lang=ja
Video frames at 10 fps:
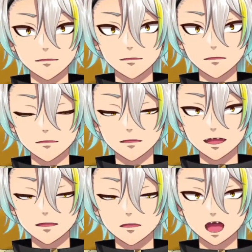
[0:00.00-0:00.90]
にも言って
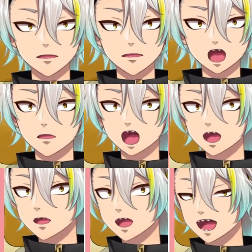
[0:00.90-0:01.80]
それでも治んな
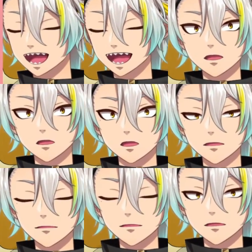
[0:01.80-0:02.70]
かったから俺
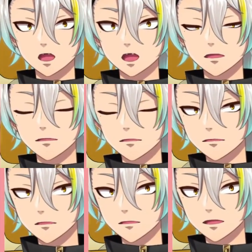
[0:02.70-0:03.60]
卒業年度の卒
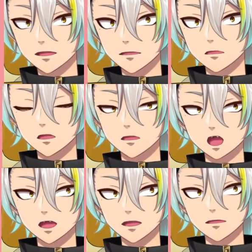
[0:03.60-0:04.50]
業制作を俺一人で
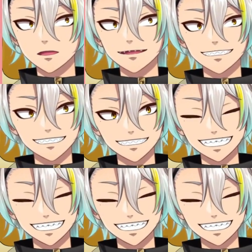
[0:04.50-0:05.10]
やらせてくれって言った